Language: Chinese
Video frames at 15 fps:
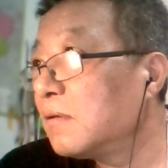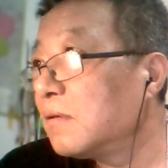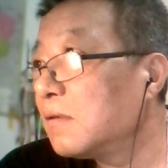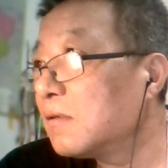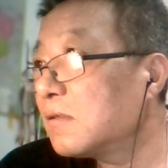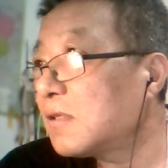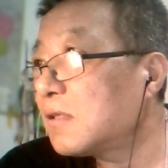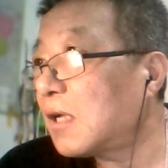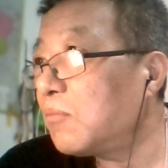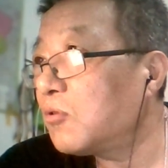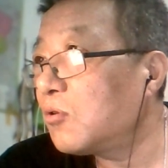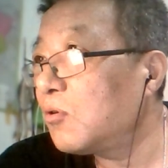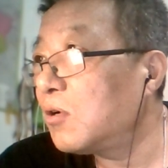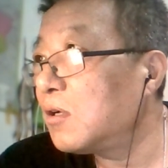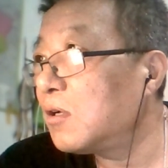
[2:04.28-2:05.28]
差不
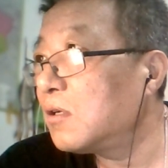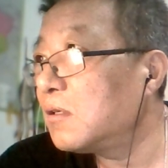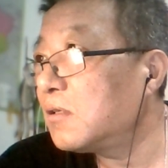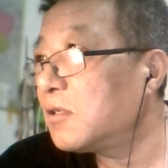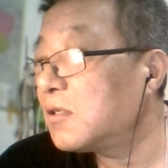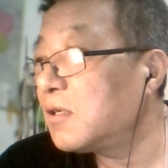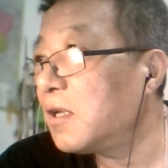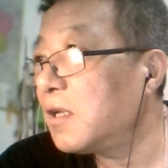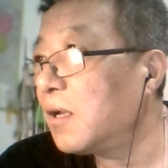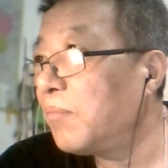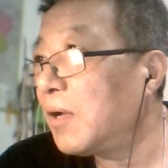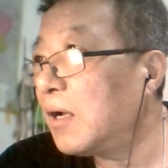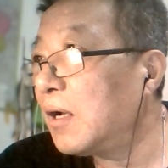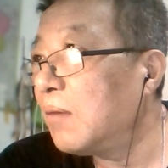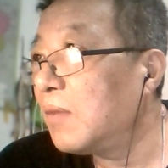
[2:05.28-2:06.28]
多十点
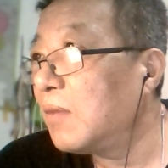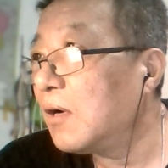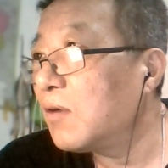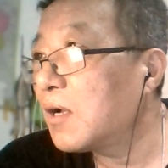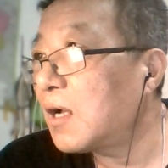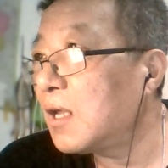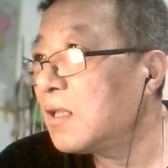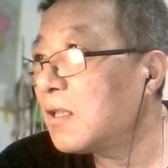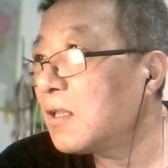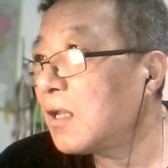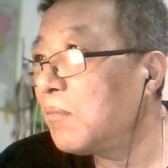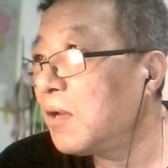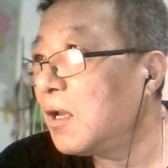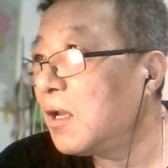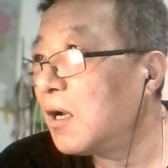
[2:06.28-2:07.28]
半吧，我看见他
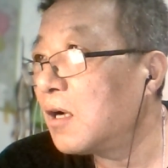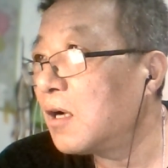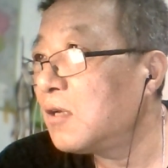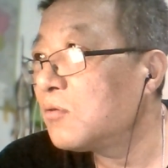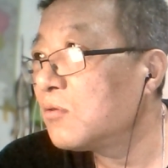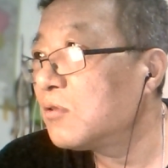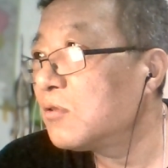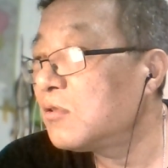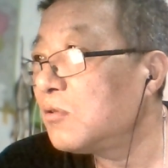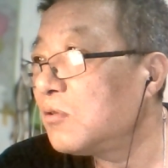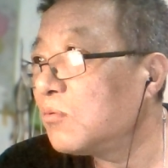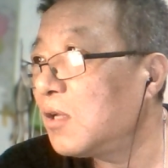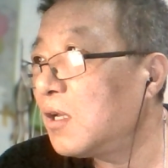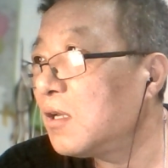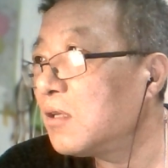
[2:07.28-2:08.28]
们两个人从酒
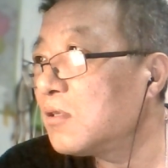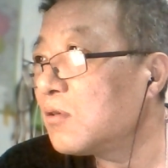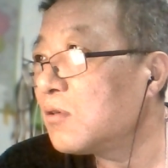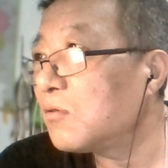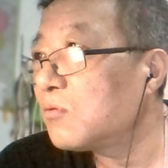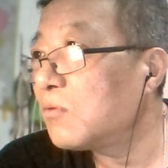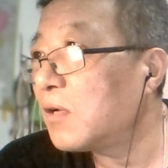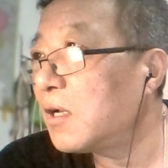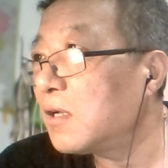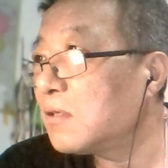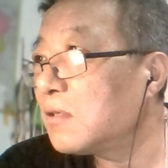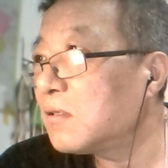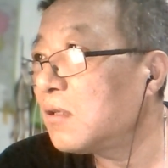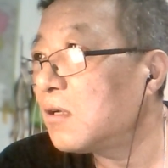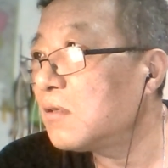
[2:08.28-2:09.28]
店里走出来。
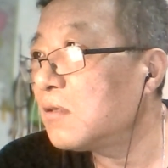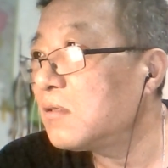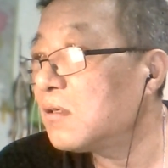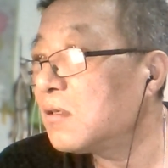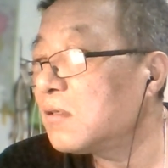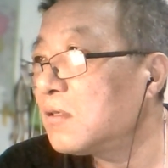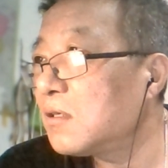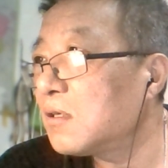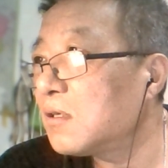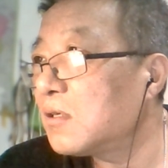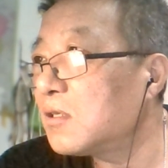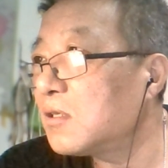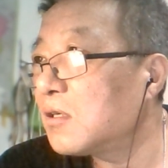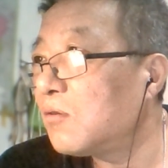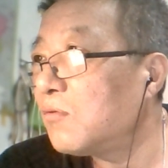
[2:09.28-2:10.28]
直到这这个
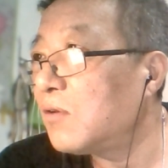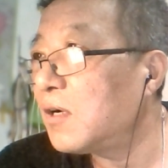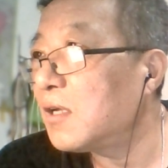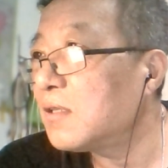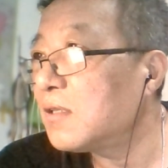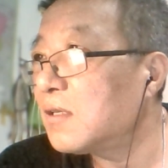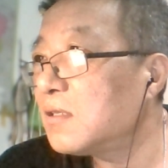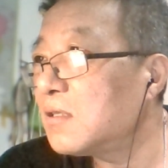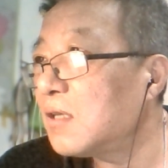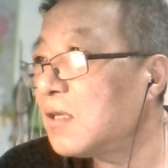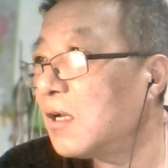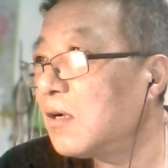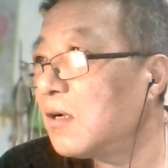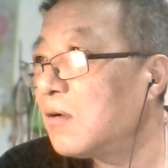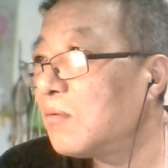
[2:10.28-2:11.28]
时候，我还在
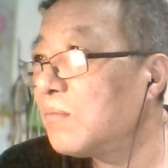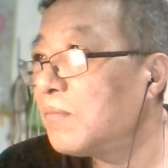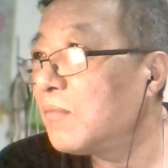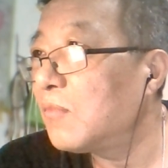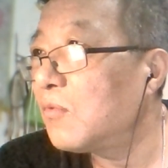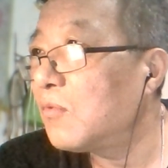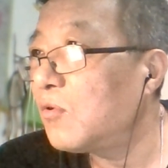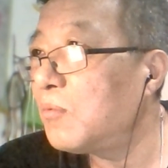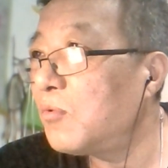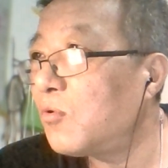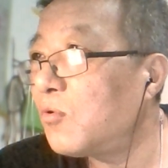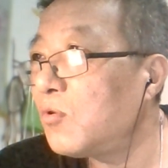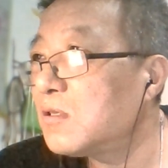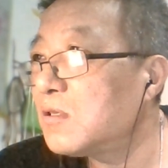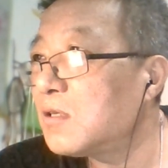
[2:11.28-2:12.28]
想，会不
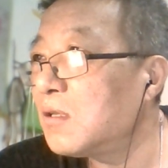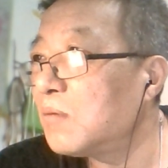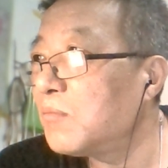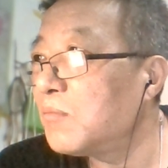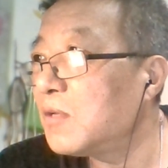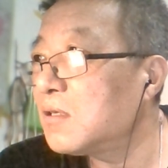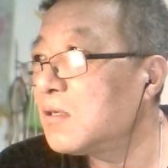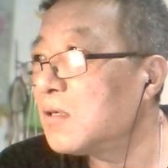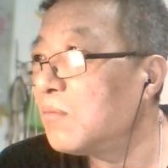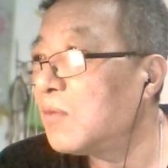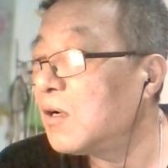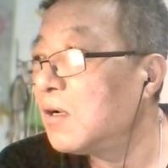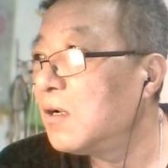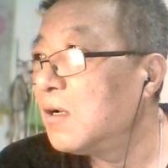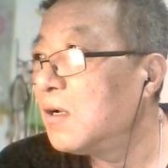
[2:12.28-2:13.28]
会真的没什
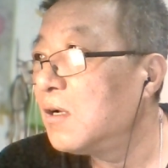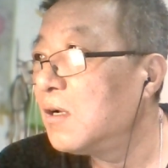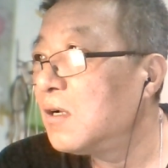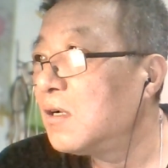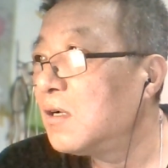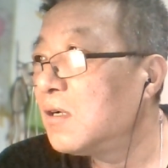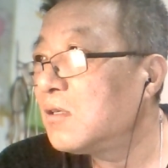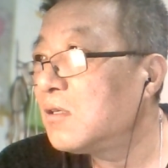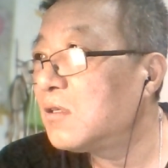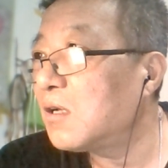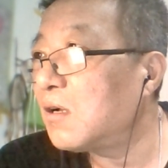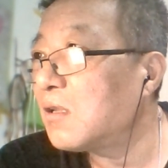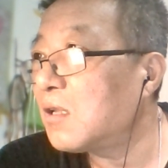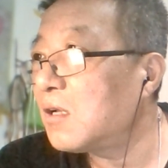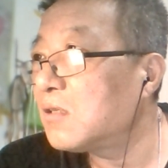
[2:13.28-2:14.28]
么？直
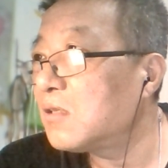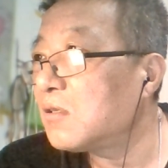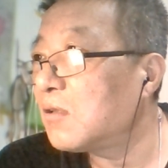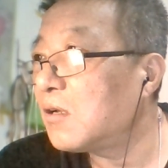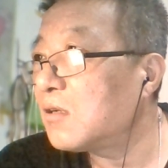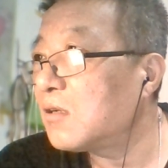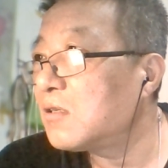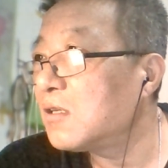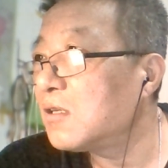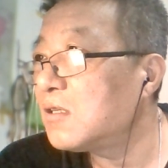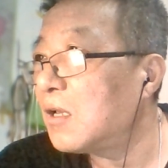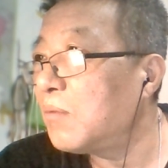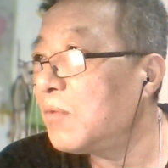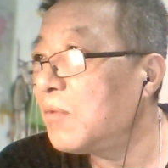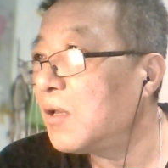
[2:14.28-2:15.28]
到他走到车
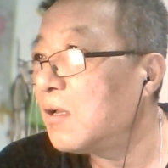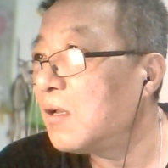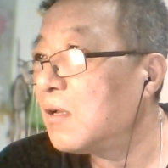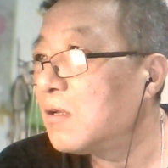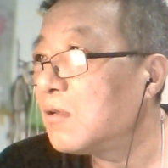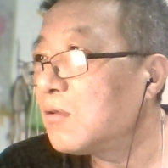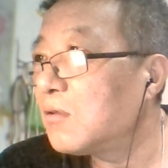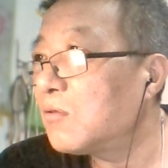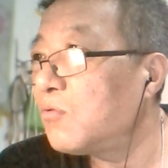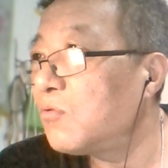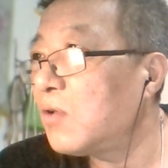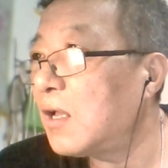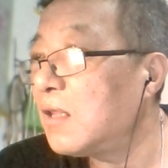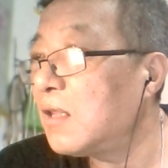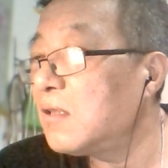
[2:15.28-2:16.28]
前面，突
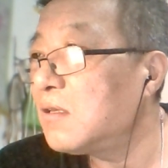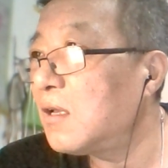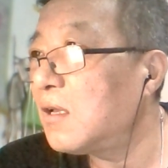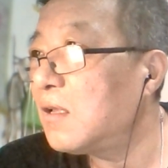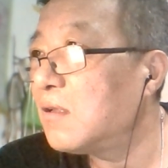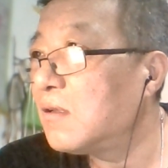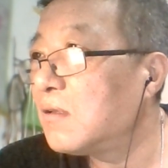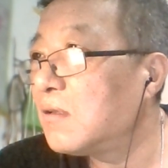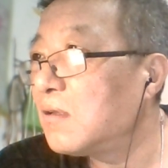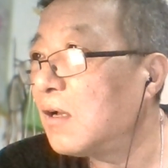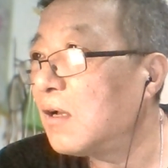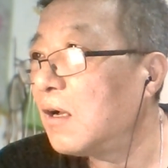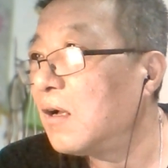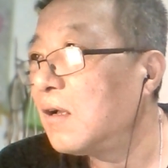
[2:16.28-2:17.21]
然间啊，